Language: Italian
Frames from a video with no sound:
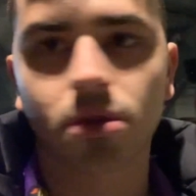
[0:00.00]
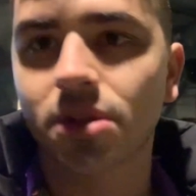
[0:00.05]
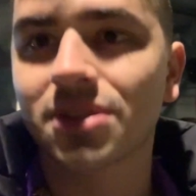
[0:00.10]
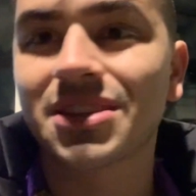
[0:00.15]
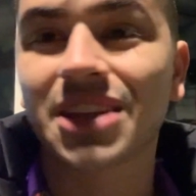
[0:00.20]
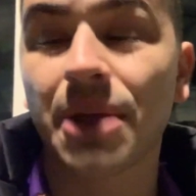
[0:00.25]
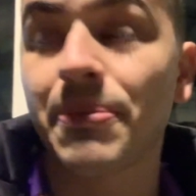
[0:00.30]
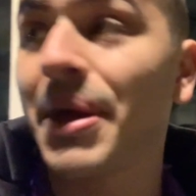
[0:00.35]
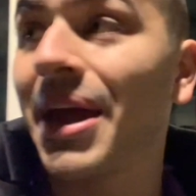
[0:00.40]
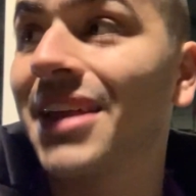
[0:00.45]

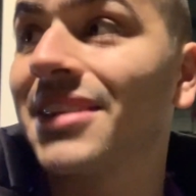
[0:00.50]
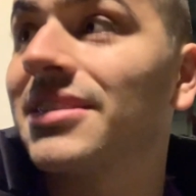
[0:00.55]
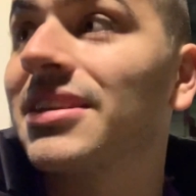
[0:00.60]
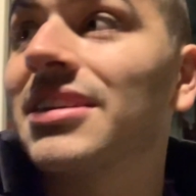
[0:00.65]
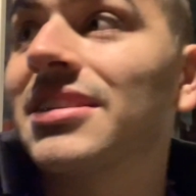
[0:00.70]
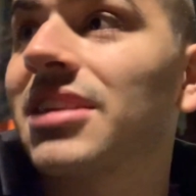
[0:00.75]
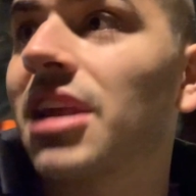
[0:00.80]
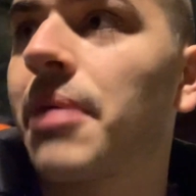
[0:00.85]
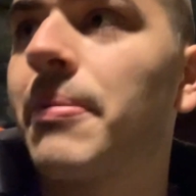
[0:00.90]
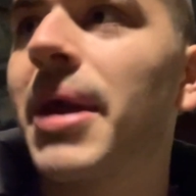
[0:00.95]
tremendi,
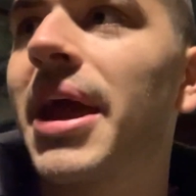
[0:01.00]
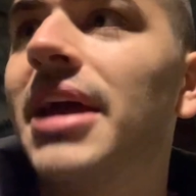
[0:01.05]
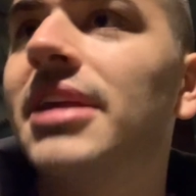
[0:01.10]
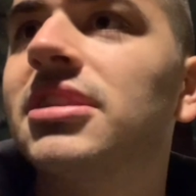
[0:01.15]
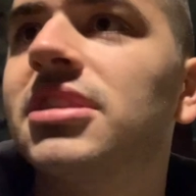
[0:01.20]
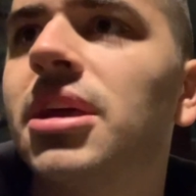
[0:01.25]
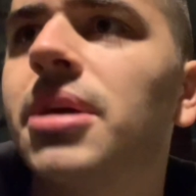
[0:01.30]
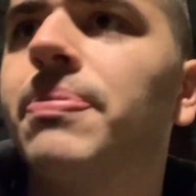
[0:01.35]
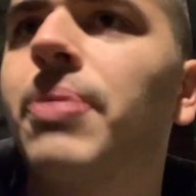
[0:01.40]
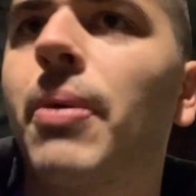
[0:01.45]

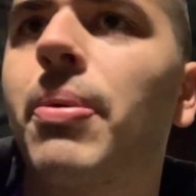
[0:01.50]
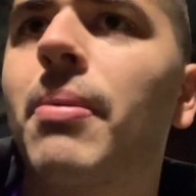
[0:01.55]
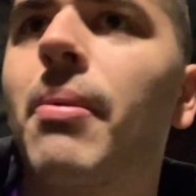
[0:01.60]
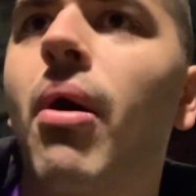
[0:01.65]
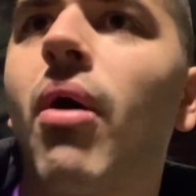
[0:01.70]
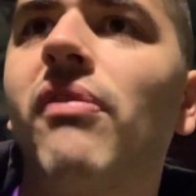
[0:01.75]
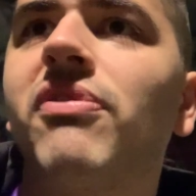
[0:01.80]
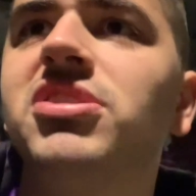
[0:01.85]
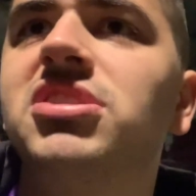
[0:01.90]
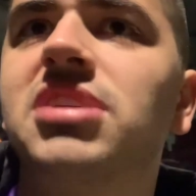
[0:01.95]
tremendi, proprio
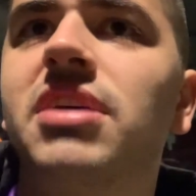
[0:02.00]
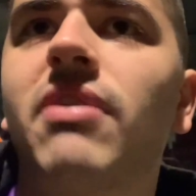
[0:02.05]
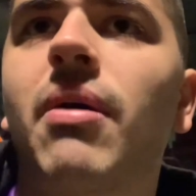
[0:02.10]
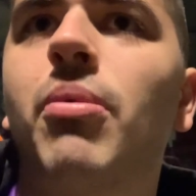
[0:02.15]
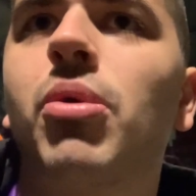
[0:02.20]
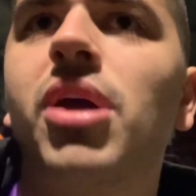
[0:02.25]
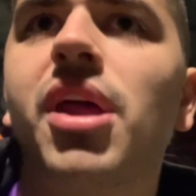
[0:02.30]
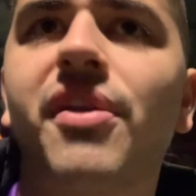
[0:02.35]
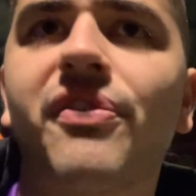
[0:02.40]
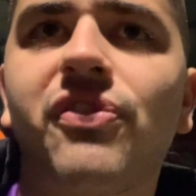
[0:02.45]
abbiamo visto, eravamo
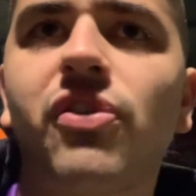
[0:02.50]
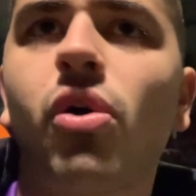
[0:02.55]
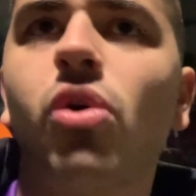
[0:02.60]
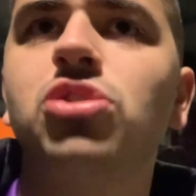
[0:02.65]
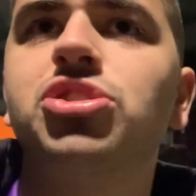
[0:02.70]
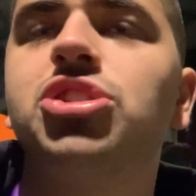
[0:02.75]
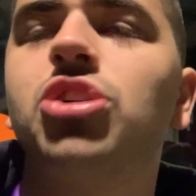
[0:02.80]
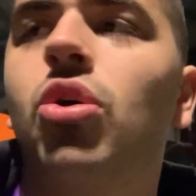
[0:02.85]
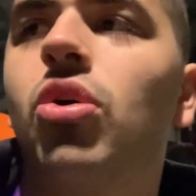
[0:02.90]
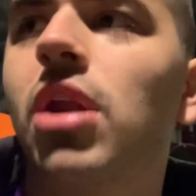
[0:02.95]

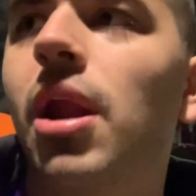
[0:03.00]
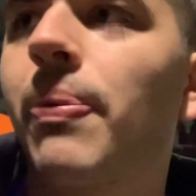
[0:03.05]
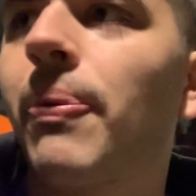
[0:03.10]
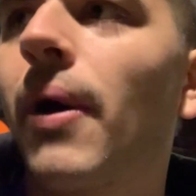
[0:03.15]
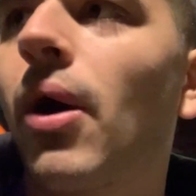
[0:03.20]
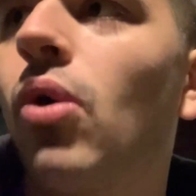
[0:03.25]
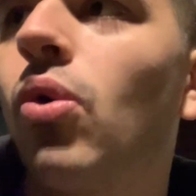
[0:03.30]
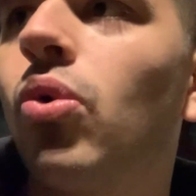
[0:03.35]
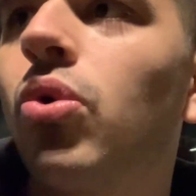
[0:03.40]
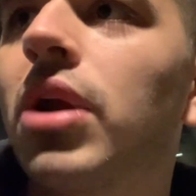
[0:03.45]
nervosi con la
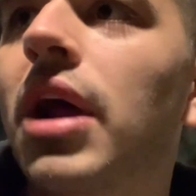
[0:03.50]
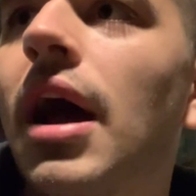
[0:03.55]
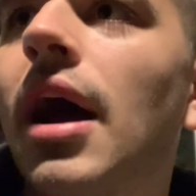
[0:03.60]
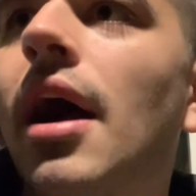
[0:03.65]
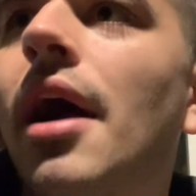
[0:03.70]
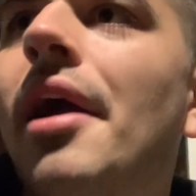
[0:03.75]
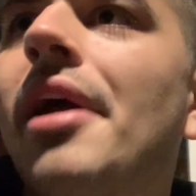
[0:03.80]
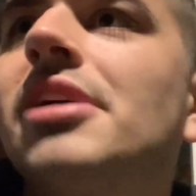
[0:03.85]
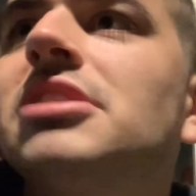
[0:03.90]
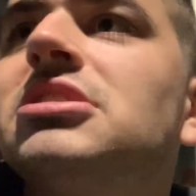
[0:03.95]

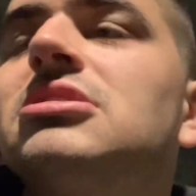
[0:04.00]
paura.